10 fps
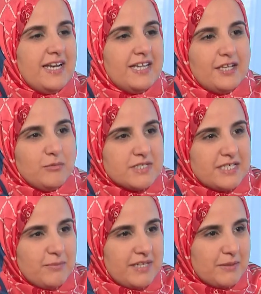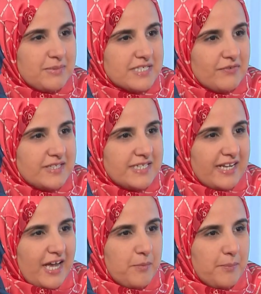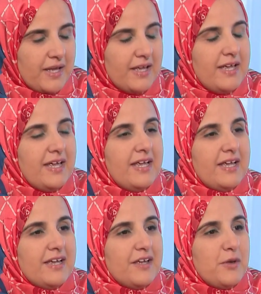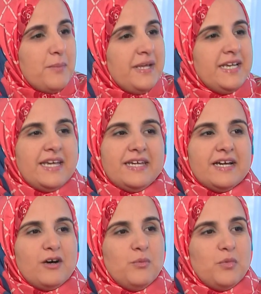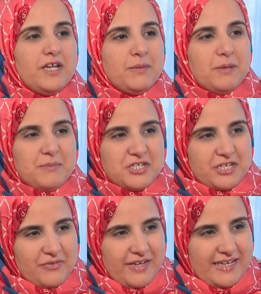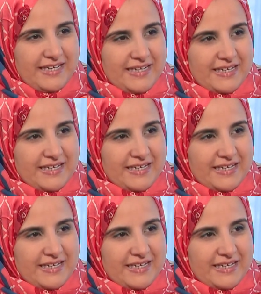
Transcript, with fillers: لدى المسلمين بصفة عامة من هي أم الإمام الشافعي؟